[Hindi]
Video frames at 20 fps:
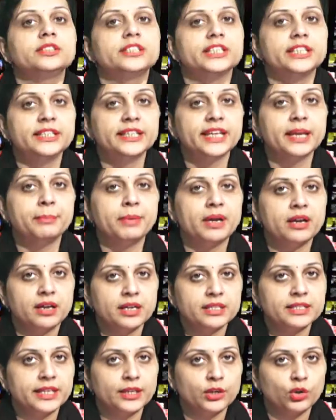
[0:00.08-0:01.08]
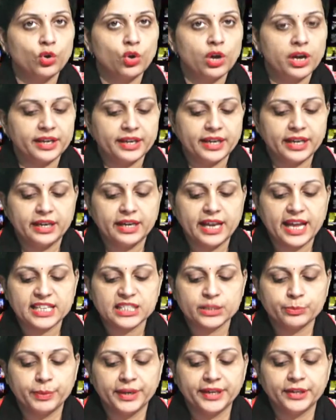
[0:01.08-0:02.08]
जींद के पंकज सिंह रोहन ने
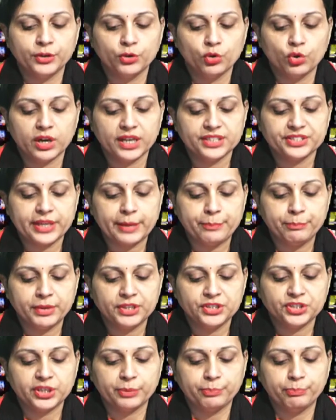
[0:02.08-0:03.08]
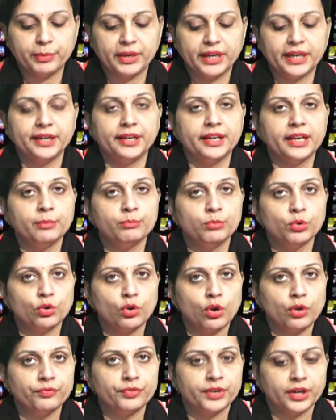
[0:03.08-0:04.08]
लेग स्प्लिट योगा चैंपियनशिप में इंडिया
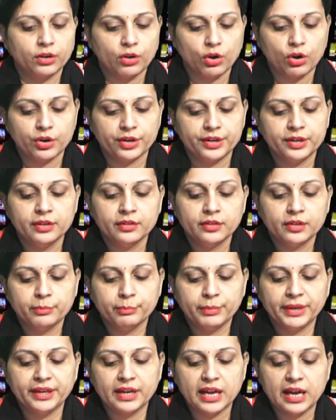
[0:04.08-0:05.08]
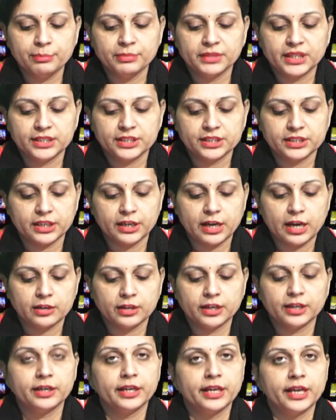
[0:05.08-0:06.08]
बुक ऑफ रिकॉर्ड में नाम दर्ज
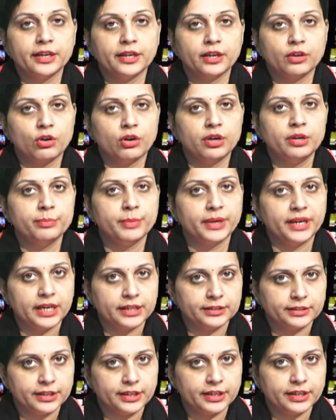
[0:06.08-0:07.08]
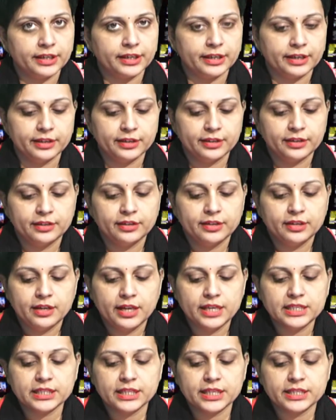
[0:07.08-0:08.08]
कराकर नया रिकॉर्ड बना दिया है
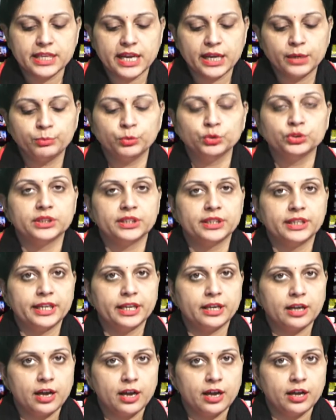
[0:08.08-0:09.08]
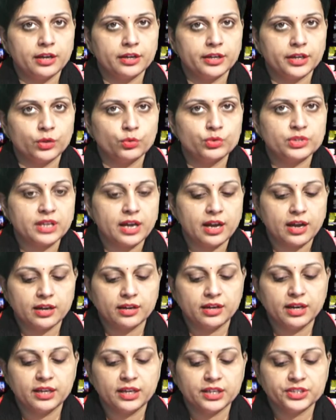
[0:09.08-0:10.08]
इस किसान पुत्र ने कहा कि उसका
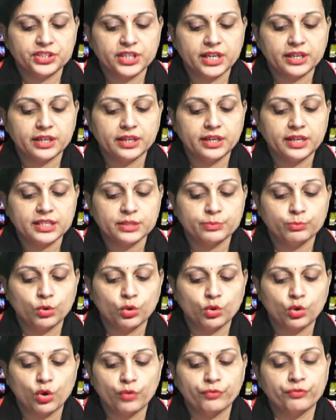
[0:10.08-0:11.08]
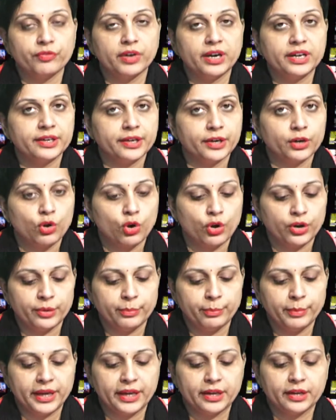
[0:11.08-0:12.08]
अगला लक्ष्य गिनीस बुक ऑफ वर्ल्ड
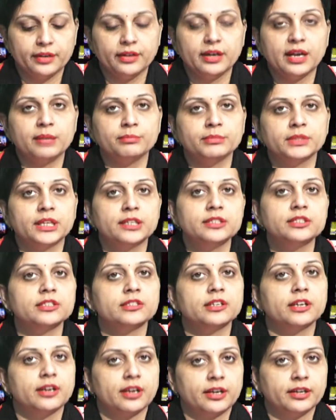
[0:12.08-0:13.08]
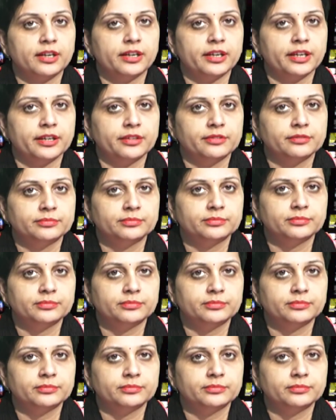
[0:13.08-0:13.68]
रिकॉर्ड में नाम दर्ज कराना है